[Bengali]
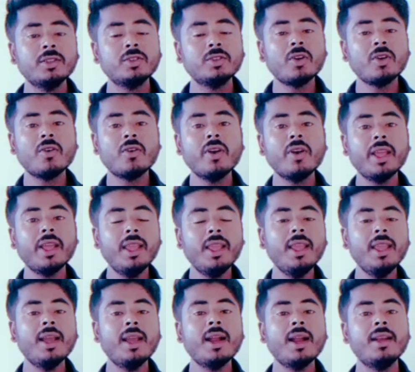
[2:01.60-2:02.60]
যখন
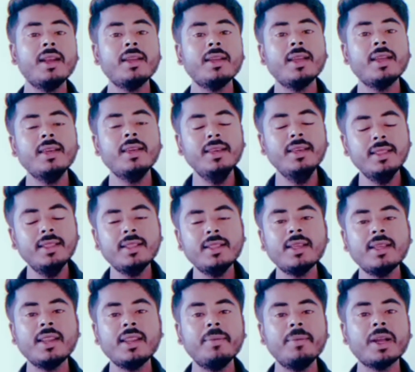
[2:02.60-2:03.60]
এই গানটিকে হিন্দিতে
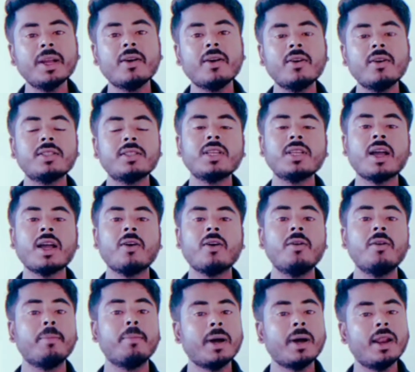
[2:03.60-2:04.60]
রিমেক করেছে এখন
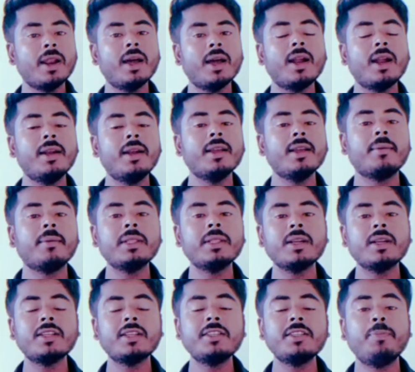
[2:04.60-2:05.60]
বাংলা গানটি আমাদের
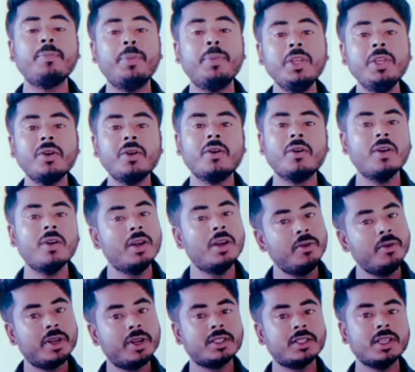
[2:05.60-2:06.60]
কাছে প্রিয় হয়ে
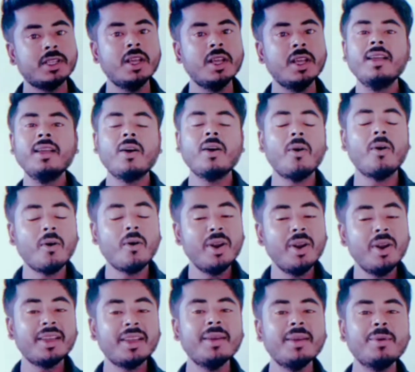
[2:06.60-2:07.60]
উঠেছে
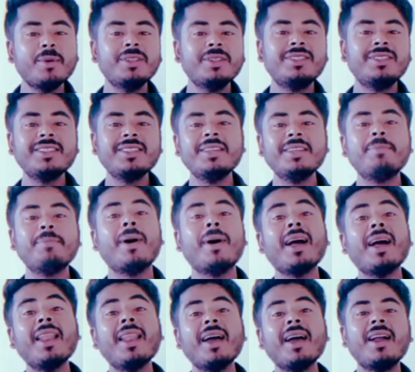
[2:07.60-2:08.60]
অনেকে বলছে যে
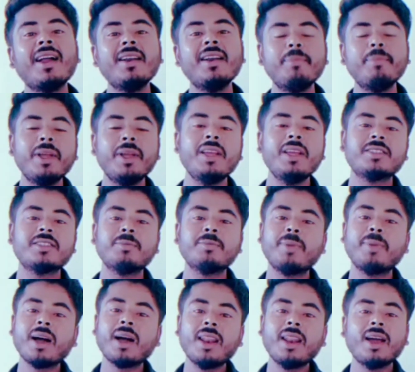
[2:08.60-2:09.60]
বাংলা গান বেস্ট
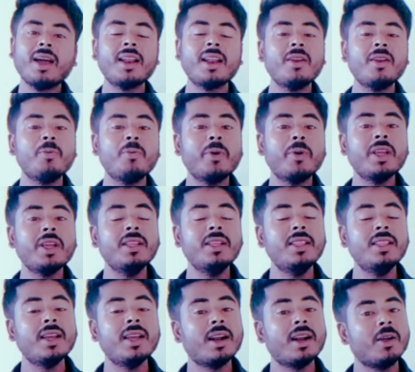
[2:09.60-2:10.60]
বাংলা গানের উপরে
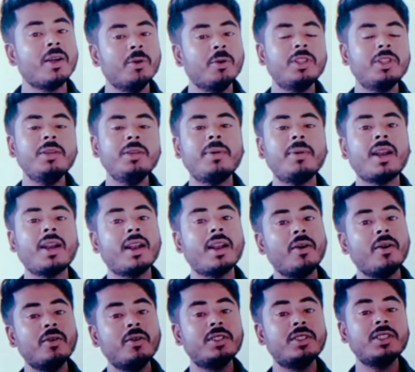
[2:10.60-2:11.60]
হিন্দি গানটা হতেই পারে না
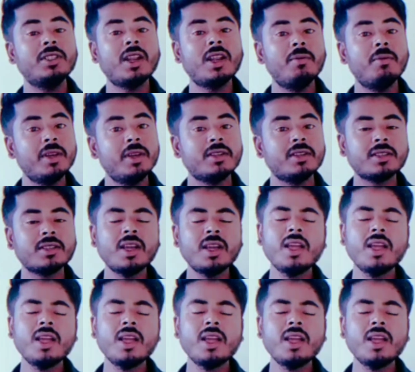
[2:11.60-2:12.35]
অরিজিনাল বেস্ট